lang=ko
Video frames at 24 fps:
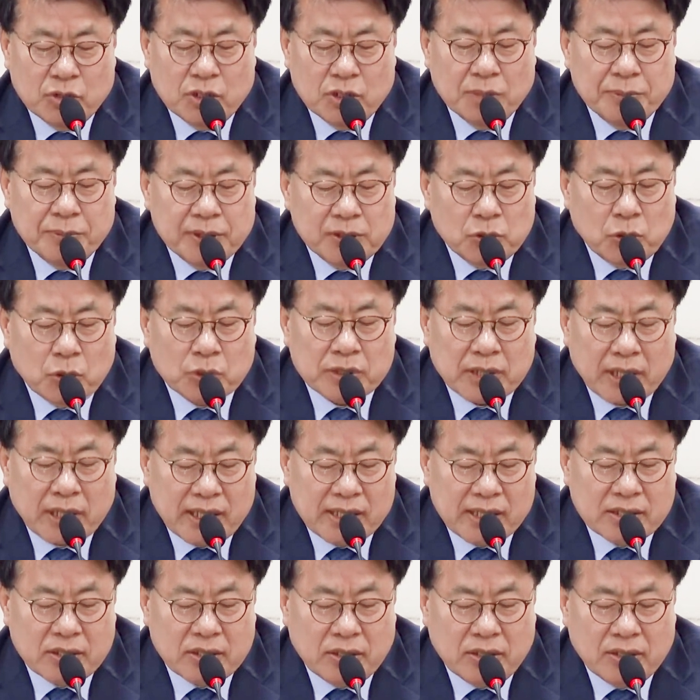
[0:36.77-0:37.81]
우리
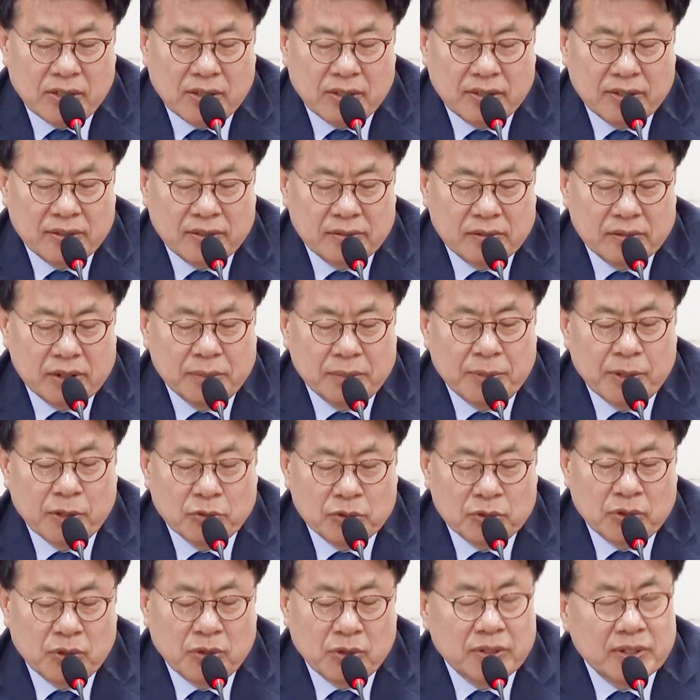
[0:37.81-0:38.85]
민족사에서
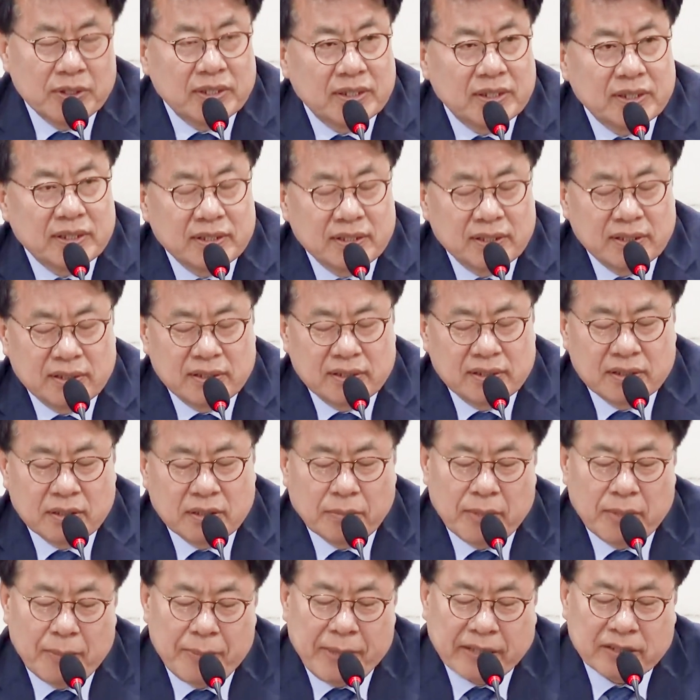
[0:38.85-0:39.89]
의병운동은
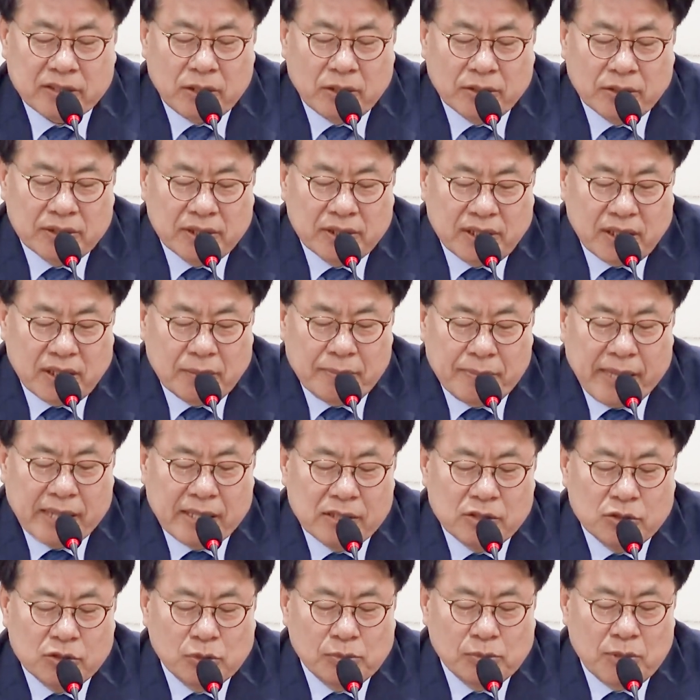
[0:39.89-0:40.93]
정말 백성들이
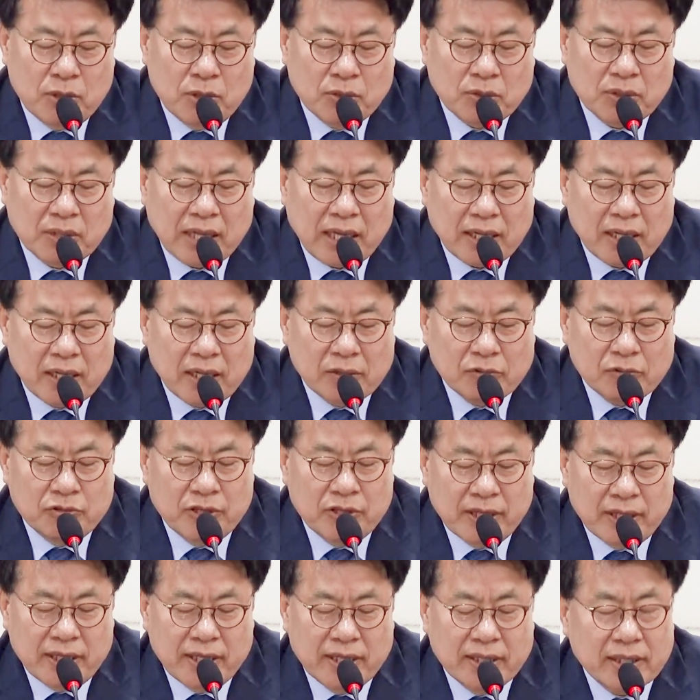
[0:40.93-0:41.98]
맨주먹으로 나라를
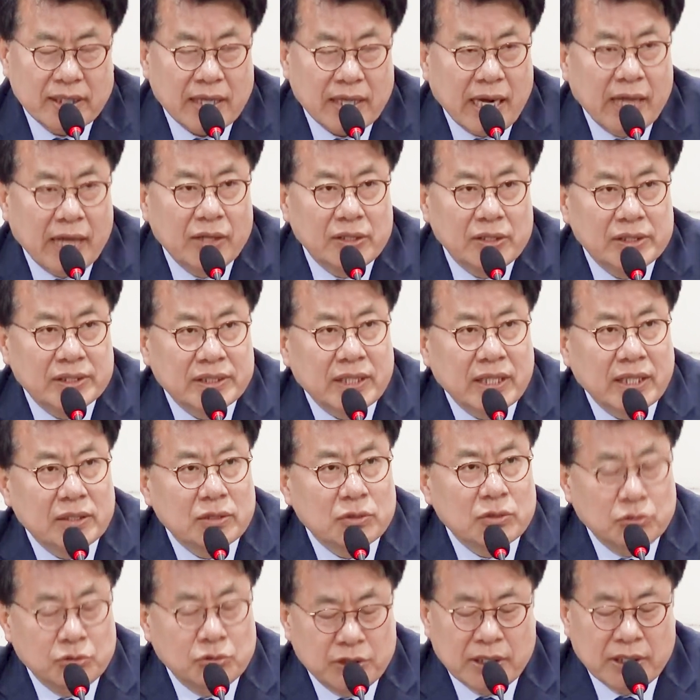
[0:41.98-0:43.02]
구해낸
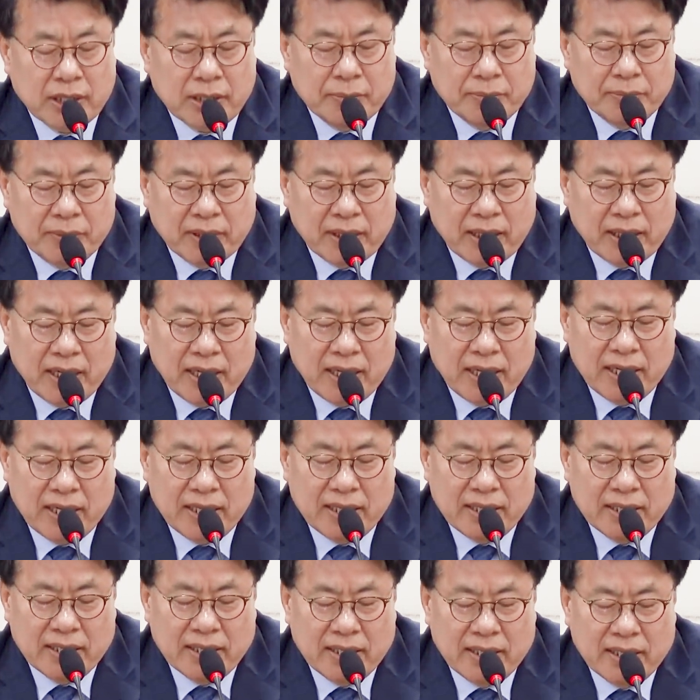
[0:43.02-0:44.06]
가열찬 투쟁입니다.
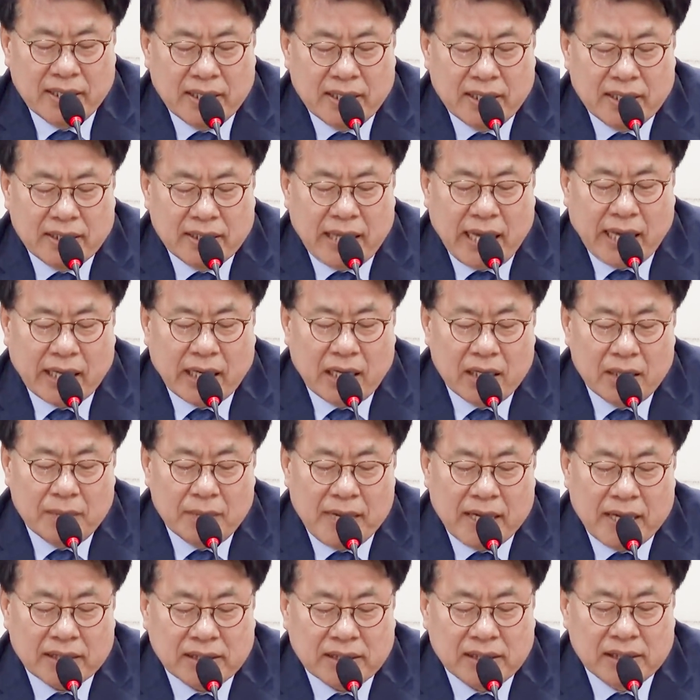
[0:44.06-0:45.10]
나라를
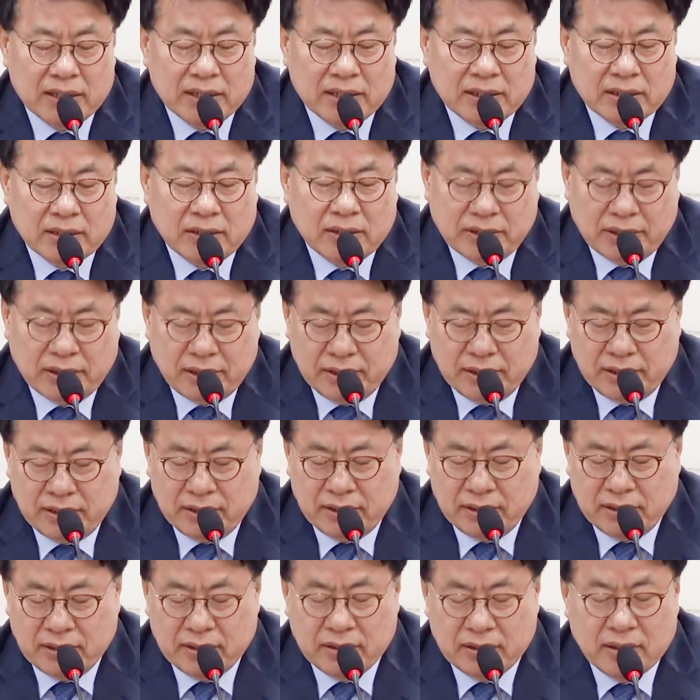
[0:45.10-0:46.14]
망친
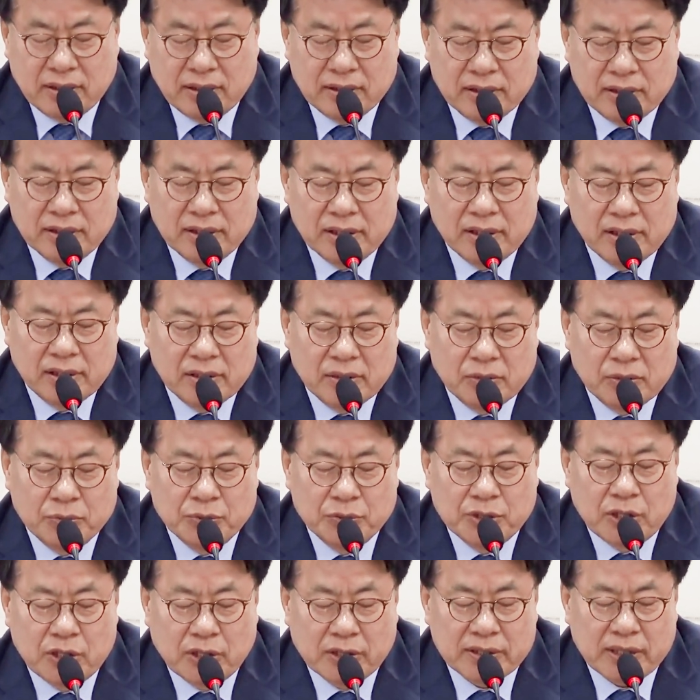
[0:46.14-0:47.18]
것은 늘
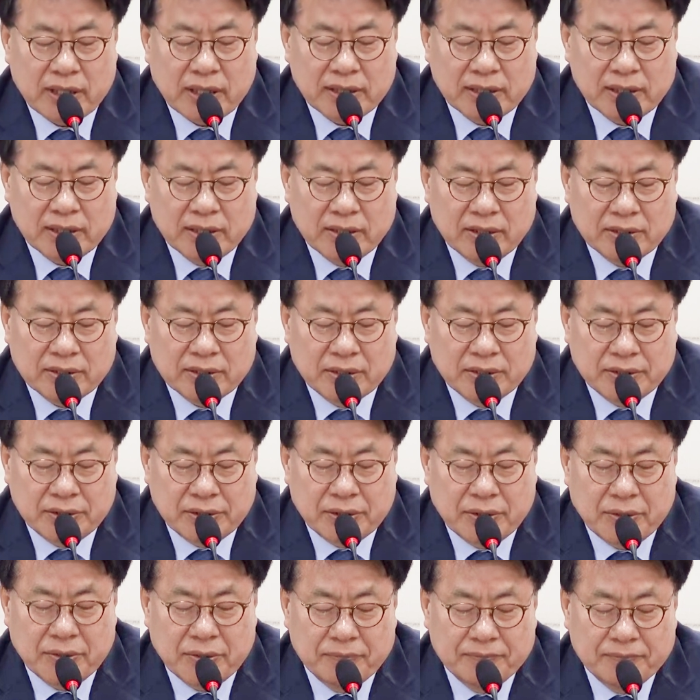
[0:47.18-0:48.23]

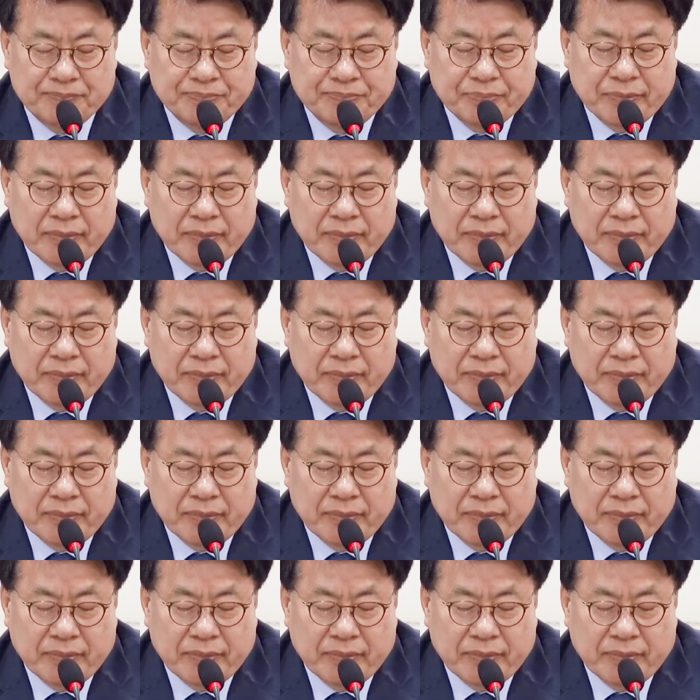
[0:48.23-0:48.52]
위정자들이었었죠.